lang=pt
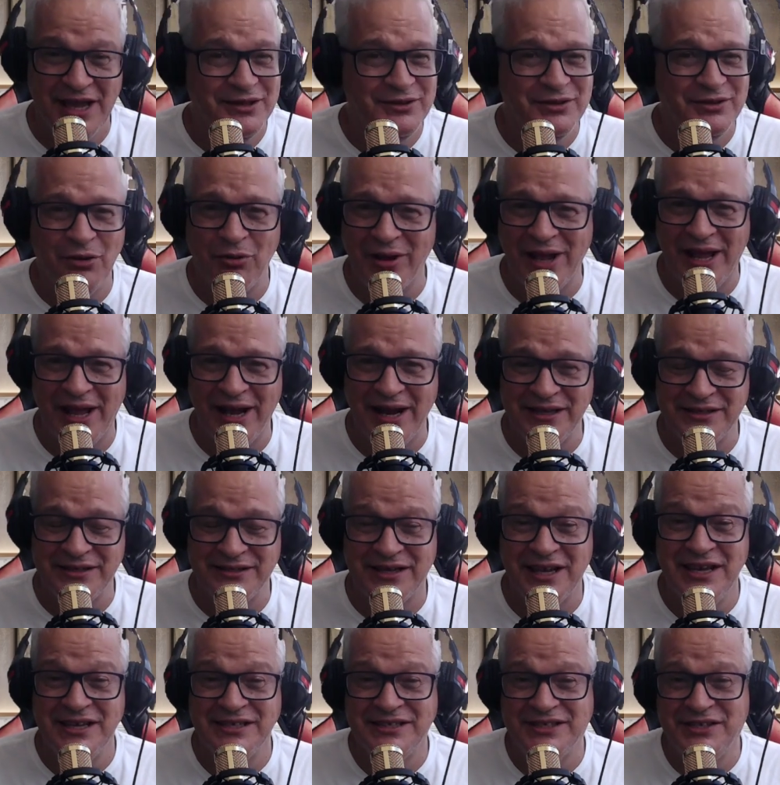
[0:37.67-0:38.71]
Não garante.
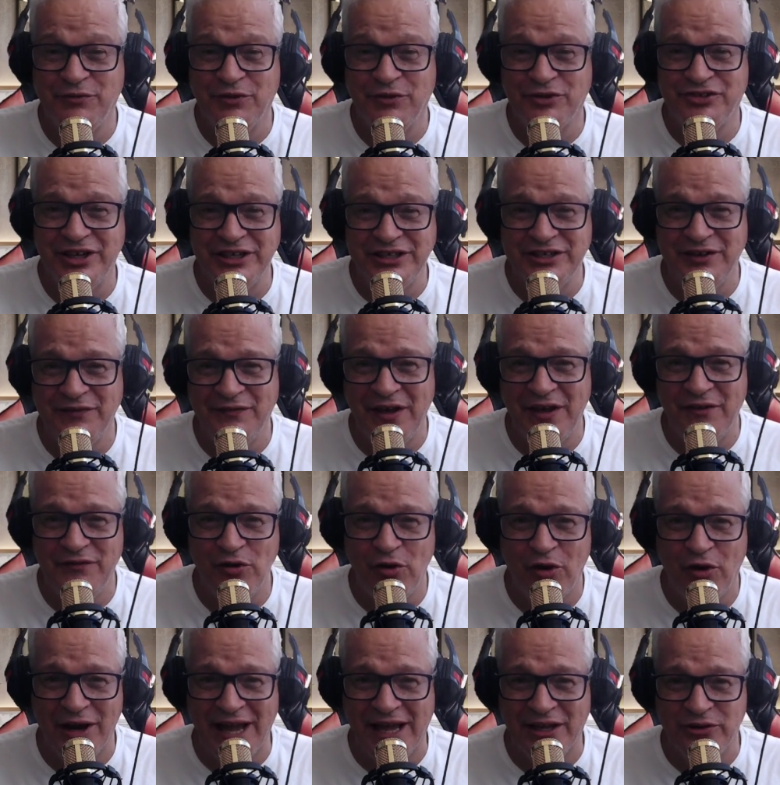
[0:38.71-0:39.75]
Se você tiver
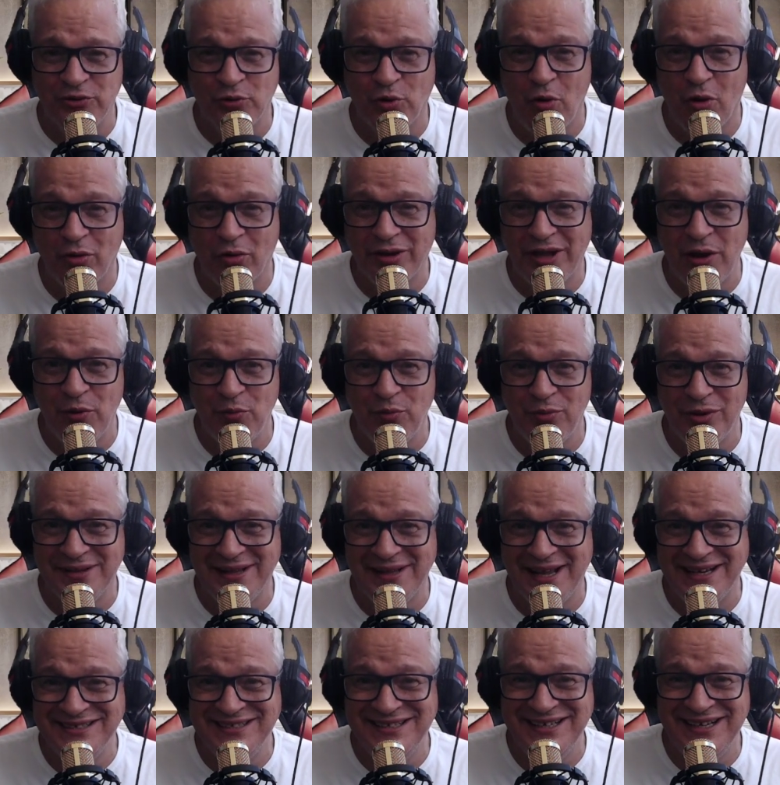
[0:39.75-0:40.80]
violado qualquer uma
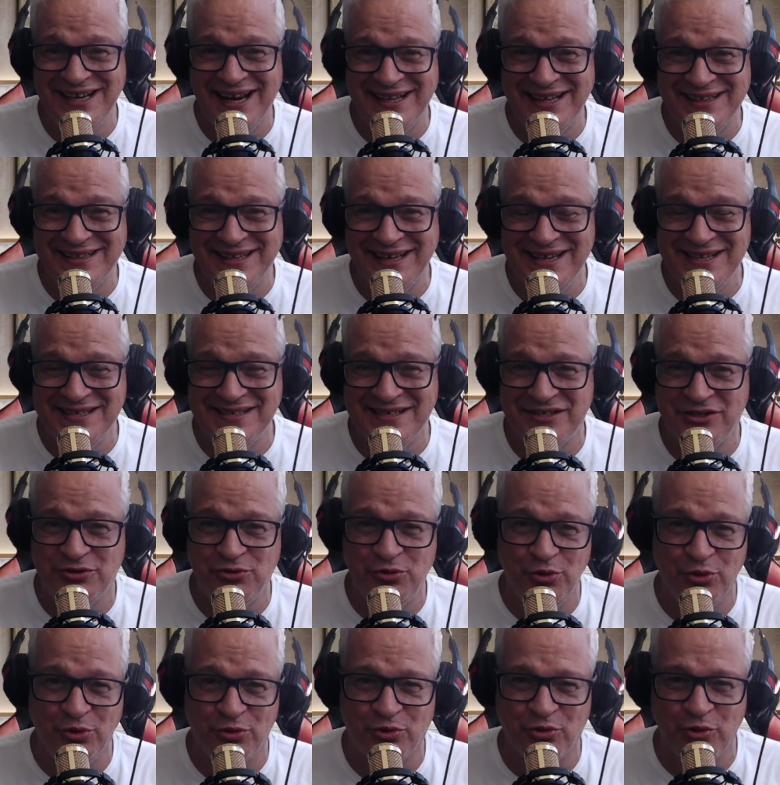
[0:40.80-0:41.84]
das diretrizes do
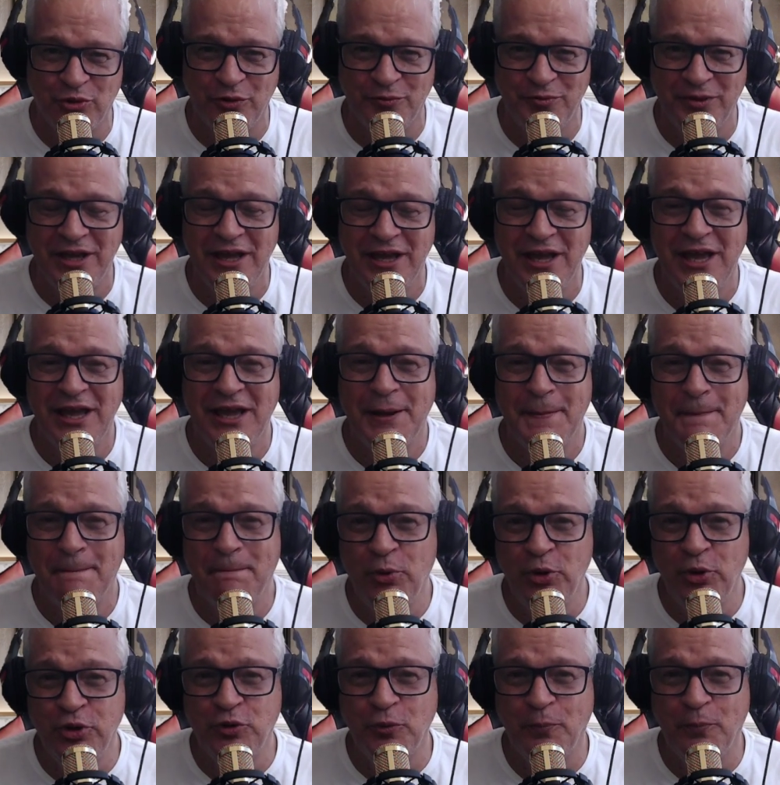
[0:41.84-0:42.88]
YouTube,
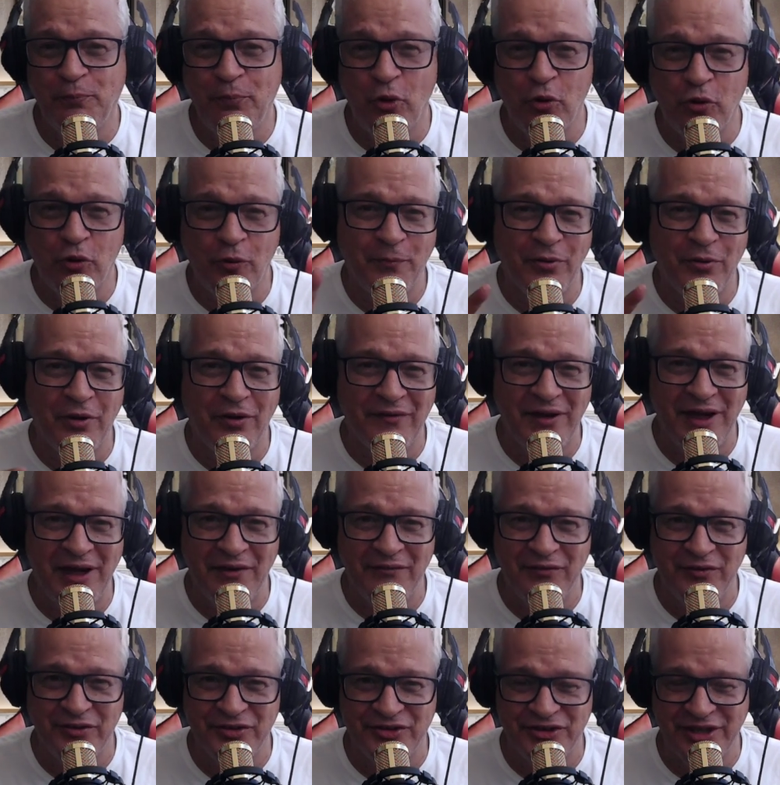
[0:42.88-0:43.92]
muito pouco
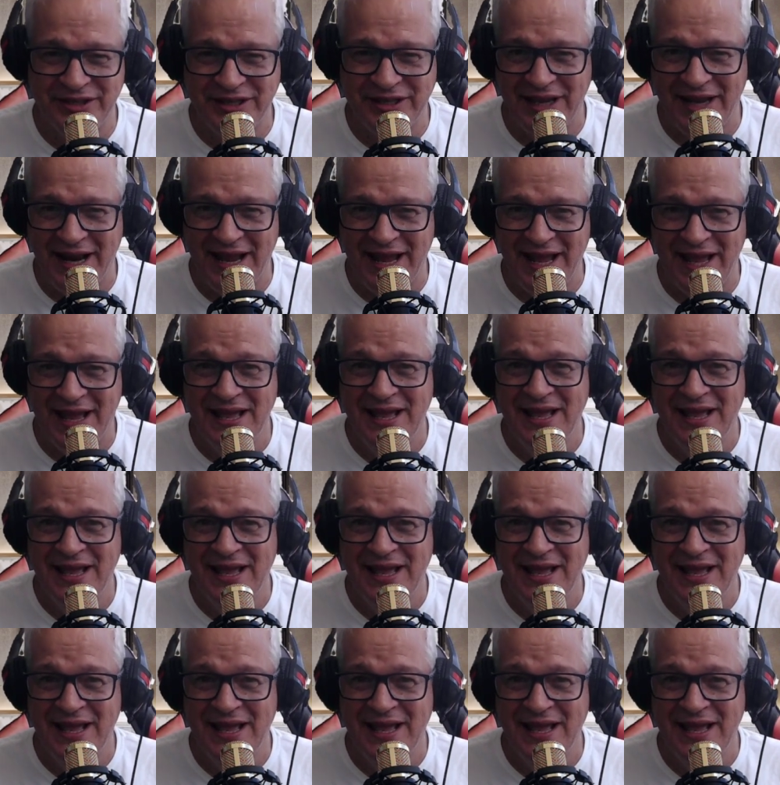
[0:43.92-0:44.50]
provável você terá